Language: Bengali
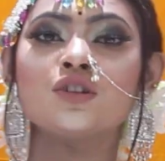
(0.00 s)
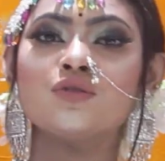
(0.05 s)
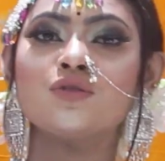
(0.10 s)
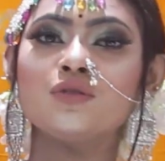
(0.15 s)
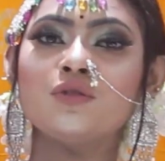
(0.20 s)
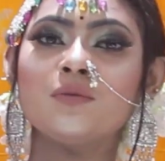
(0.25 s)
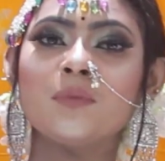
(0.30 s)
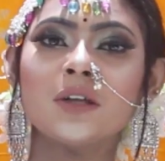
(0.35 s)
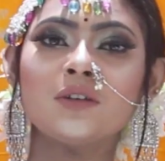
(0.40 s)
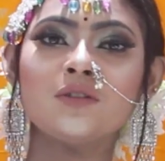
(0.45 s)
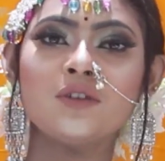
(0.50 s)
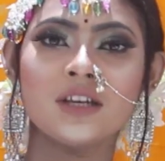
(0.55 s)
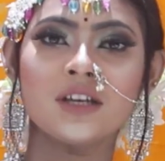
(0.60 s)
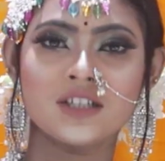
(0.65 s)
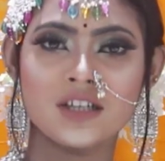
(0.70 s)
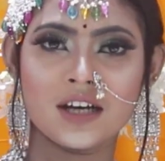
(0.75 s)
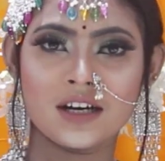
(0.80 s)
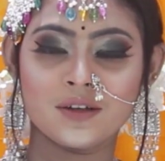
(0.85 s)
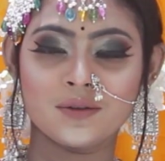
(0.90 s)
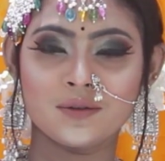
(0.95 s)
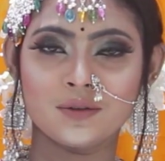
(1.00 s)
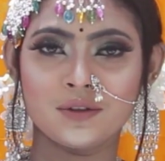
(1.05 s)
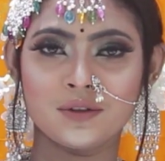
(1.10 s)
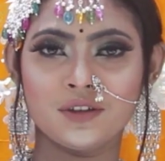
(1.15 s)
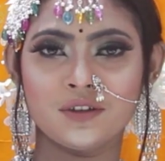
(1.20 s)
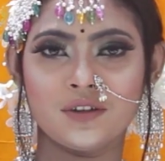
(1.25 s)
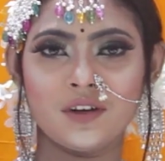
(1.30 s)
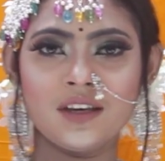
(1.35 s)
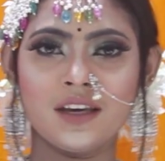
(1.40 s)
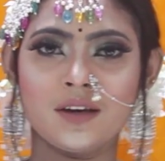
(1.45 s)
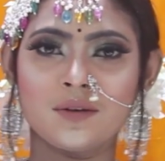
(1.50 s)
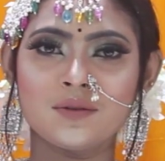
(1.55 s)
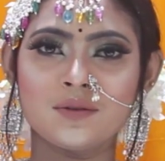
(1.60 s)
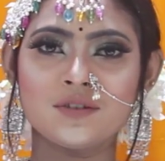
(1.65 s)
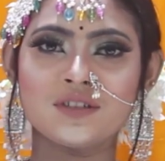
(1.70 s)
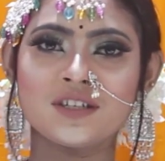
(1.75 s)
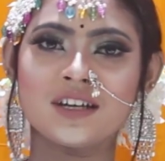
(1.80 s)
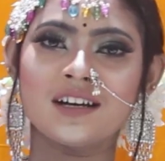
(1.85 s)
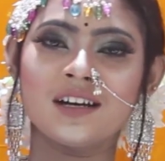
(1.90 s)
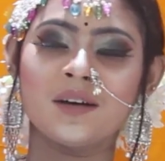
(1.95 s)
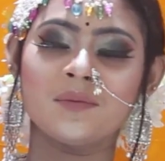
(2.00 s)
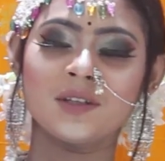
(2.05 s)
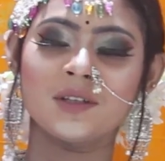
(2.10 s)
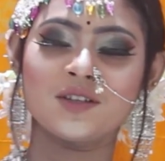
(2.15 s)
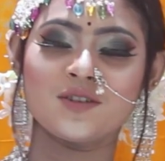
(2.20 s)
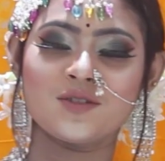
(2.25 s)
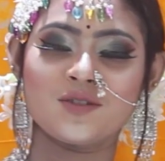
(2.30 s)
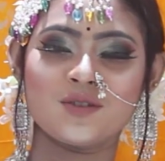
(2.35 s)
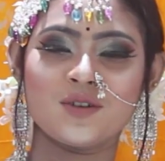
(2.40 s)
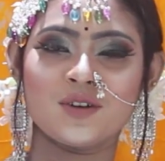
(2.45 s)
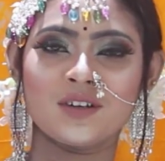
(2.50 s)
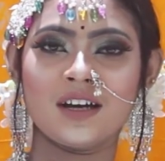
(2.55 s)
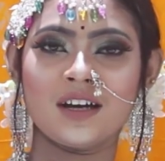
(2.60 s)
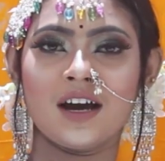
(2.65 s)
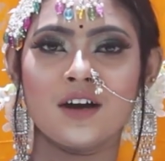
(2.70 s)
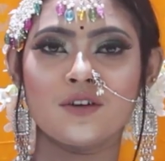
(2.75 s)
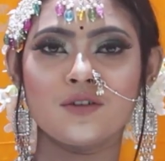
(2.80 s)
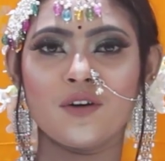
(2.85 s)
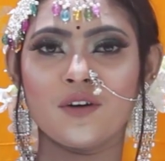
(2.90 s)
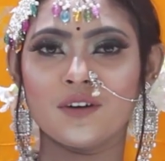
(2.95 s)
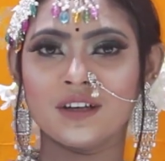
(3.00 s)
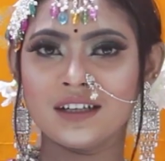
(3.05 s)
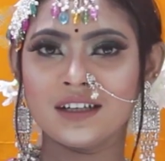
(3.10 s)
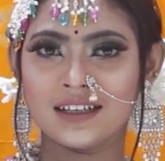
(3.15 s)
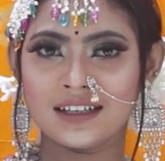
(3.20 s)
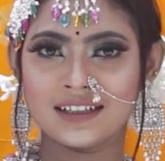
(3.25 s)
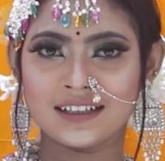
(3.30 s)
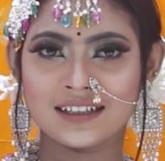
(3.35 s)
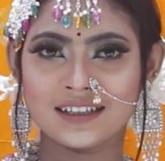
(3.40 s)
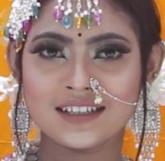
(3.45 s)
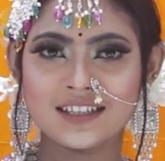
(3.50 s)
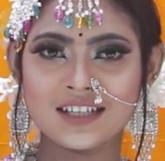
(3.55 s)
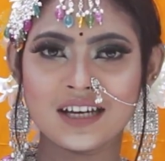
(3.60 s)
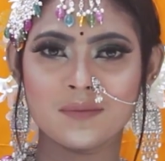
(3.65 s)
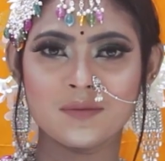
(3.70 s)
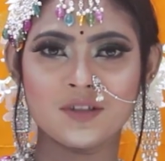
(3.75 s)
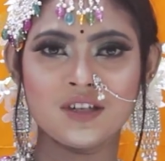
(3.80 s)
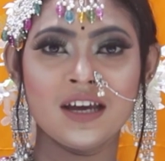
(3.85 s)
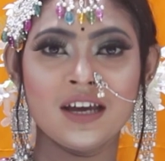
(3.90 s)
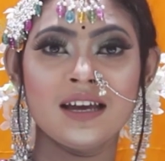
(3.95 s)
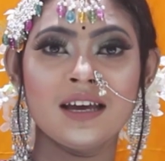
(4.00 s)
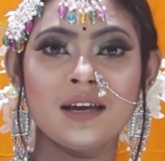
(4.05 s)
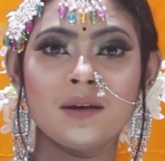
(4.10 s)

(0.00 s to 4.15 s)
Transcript: শুধুমাত্র এই শাড়িগুলোই নয় এগুলো ছাড়া আমাদের স্টকে আরও অনেক কালার আছে আমি